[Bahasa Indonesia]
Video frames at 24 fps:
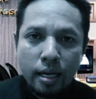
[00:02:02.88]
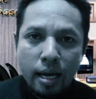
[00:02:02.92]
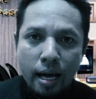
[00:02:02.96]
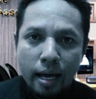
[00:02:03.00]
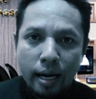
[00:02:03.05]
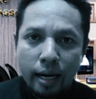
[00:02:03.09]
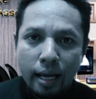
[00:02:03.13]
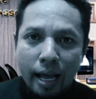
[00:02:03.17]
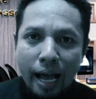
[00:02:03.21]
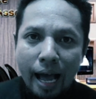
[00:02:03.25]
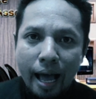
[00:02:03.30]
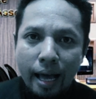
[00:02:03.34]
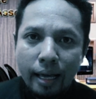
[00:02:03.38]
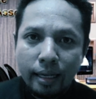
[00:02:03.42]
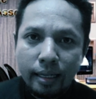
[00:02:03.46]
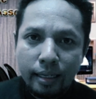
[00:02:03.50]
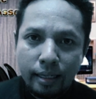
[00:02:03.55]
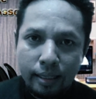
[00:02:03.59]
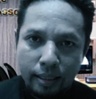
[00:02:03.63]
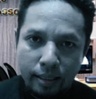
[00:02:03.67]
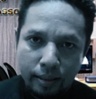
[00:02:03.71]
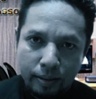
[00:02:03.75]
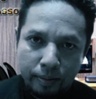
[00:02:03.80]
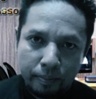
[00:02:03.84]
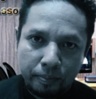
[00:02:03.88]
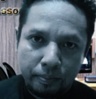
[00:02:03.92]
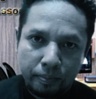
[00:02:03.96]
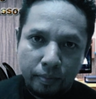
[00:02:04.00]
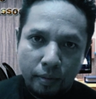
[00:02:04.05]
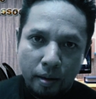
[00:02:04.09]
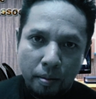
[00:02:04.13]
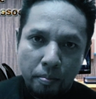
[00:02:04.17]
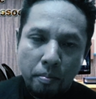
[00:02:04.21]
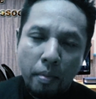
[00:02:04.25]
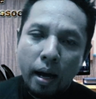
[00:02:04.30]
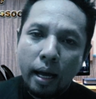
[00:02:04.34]
dihargai,
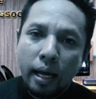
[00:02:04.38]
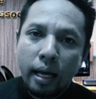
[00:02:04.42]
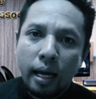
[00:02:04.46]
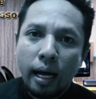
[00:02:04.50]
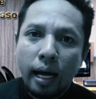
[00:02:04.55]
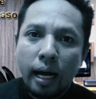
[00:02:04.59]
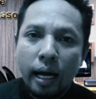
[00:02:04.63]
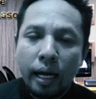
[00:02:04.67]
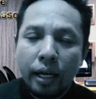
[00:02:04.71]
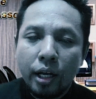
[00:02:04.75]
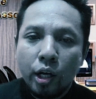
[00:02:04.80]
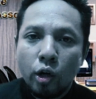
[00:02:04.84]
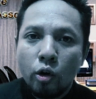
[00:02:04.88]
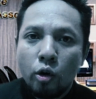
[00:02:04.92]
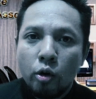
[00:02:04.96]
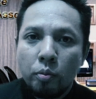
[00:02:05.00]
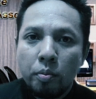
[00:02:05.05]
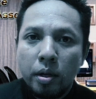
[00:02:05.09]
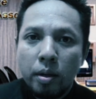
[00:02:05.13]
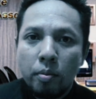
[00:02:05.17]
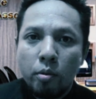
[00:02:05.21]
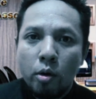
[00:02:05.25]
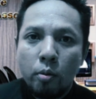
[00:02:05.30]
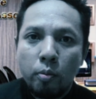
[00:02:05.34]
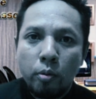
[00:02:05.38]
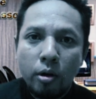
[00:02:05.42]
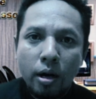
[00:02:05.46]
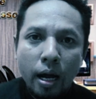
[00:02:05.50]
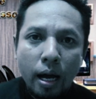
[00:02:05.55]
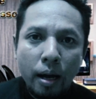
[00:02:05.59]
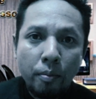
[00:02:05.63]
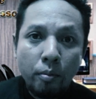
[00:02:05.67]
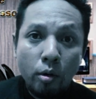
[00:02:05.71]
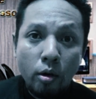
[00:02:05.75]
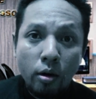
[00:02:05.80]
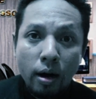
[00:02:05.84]
baik hak ekonomi maupun
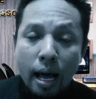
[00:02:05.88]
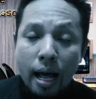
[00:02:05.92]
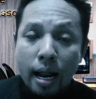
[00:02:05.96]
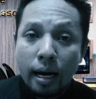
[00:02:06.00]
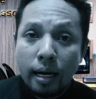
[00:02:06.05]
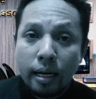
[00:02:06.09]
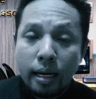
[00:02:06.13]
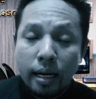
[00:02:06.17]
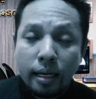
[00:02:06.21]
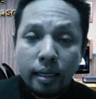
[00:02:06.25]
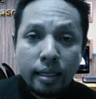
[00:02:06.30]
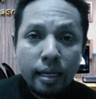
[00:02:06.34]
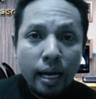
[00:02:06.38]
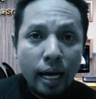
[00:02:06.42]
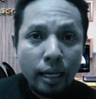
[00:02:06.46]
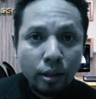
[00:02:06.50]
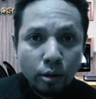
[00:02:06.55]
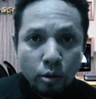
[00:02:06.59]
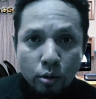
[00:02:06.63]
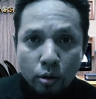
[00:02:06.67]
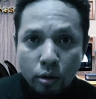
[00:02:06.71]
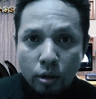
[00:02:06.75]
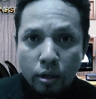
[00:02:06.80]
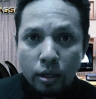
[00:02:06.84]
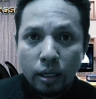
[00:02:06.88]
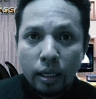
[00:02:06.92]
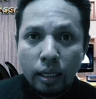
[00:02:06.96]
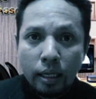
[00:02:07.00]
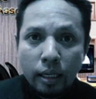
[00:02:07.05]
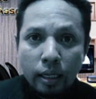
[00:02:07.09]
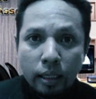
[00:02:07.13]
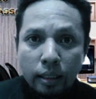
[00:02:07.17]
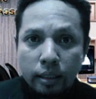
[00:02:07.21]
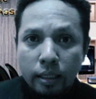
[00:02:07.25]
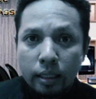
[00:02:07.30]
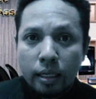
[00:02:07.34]
hak moral dan diatur
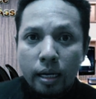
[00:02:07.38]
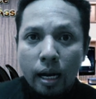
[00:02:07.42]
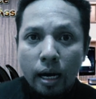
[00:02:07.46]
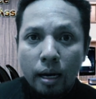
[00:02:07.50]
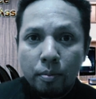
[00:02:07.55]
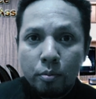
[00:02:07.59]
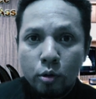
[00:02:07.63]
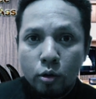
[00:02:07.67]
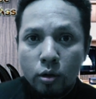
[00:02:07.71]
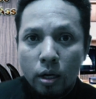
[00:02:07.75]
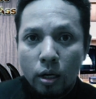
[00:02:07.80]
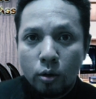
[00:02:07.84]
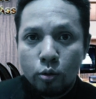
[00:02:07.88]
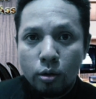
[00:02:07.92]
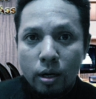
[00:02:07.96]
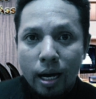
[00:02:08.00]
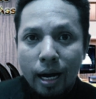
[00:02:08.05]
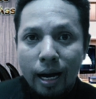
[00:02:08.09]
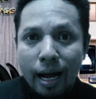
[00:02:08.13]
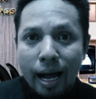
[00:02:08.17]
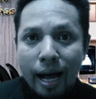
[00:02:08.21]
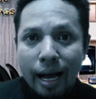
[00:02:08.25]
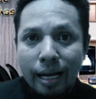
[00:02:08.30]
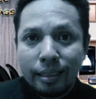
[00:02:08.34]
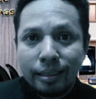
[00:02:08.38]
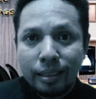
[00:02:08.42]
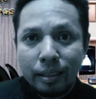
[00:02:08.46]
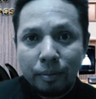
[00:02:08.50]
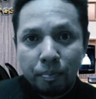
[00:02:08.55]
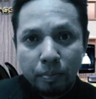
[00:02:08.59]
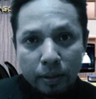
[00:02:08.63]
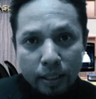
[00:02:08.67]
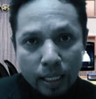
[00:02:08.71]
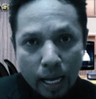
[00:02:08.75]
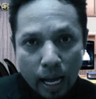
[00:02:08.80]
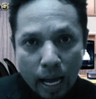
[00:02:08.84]
di dalam undang-undang hak
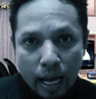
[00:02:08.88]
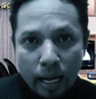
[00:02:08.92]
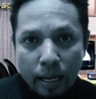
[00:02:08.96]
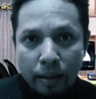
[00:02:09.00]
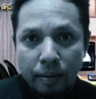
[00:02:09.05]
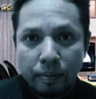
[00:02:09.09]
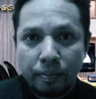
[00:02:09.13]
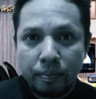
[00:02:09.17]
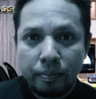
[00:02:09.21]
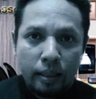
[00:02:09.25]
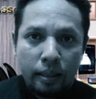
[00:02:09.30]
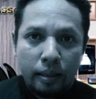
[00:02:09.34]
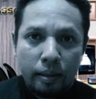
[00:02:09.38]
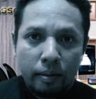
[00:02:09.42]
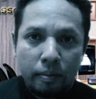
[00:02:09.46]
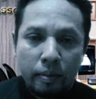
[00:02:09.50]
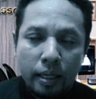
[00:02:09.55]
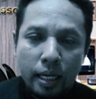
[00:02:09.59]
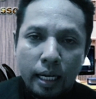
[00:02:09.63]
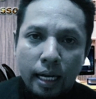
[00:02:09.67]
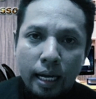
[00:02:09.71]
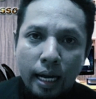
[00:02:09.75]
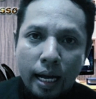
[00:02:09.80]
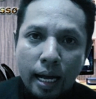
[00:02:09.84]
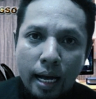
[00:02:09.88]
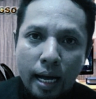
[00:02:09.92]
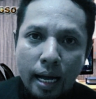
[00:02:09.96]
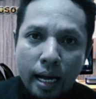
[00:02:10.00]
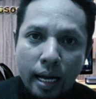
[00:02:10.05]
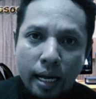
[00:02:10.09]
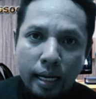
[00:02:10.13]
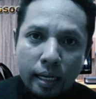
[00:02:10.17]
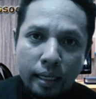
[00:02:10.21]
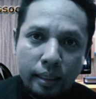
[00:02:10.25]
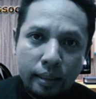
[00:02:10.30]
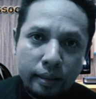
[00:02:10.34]
cipta. Maka
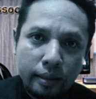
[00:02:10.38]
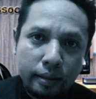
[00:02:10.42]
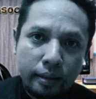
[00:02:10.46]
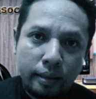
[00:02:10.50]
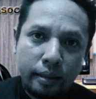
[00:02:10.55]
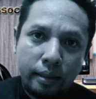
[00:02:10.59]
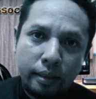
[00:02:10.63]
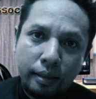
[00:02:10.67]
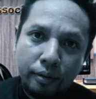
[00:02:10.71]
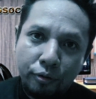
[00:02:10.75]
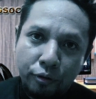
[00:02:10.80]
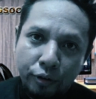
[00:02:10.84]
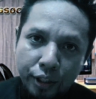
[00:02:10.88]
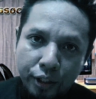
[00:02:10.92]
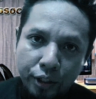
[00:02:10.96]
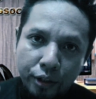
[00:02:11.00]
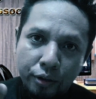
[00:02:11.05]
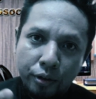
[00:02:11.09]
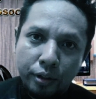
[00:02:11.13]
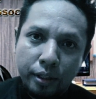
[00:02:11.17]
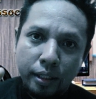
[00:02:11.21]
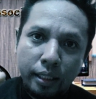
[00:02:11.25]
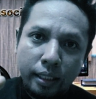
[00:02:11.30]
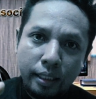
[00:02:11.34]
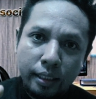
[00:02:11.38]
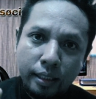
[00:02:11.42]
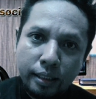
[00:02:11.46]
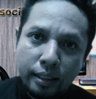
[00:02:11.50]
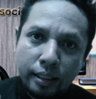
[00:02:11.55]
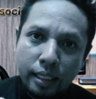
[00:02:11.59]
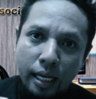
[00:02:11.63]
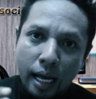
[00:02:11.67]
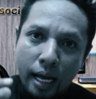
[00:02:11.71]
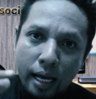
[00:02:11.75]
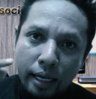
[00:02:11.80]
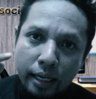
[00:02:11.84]
di video ini
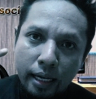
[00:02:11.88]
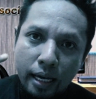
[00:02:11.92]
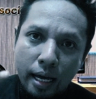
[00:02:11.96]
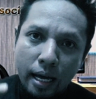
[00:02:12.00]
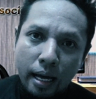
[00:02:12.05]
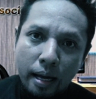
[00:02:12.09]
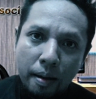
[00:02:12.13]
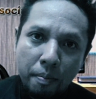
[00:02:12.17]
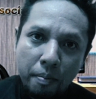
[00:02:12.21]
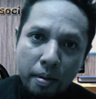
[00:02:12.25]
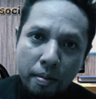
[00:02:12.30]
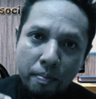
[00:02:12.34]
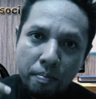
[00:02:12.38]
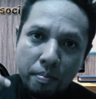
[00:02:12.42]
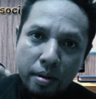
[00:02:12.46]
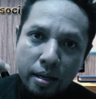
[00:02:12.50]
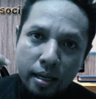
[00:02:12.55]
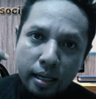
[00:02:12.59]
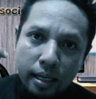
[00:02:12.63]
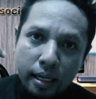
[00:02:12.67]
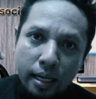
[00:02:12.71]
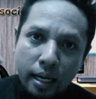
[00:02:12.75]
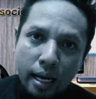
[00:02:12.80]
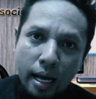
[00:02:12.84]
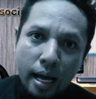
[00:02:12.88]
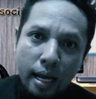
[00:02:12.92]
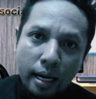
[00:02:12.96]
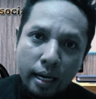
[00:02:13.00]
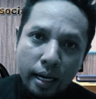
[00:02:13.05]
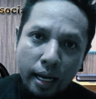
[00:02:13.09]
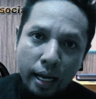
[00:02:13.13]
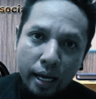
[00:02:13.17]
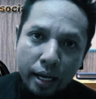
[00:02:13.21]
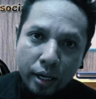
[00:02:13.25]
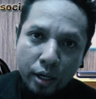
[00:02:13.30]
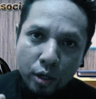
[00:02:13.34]
saya memberikan
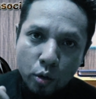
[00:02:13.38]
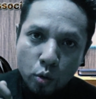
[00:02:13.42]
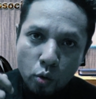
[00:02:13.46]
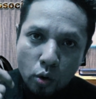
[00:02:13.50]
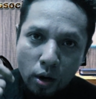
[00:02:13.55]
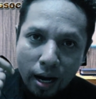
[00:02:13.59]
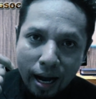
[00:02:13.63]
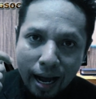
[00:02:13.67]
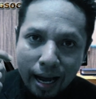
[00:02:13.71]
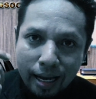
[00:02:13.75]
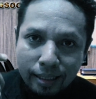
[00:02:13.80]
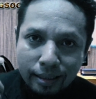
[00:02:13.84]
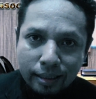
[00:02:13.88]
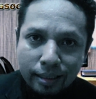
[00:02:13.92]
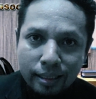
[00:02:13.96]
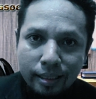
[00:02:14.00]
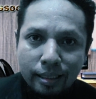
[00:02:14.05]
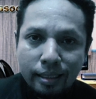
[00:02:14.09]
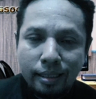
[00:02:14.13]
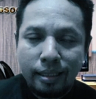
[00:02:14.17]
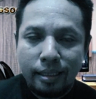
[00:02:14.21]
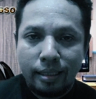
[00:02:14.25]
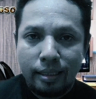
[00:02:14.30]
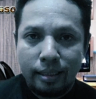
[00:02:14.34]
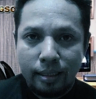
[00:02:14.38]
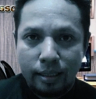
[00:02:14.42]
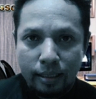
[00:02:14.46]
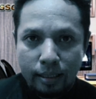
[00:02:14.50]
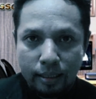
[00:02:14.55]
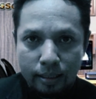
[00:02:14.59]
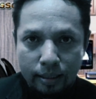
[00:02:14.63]
edukasi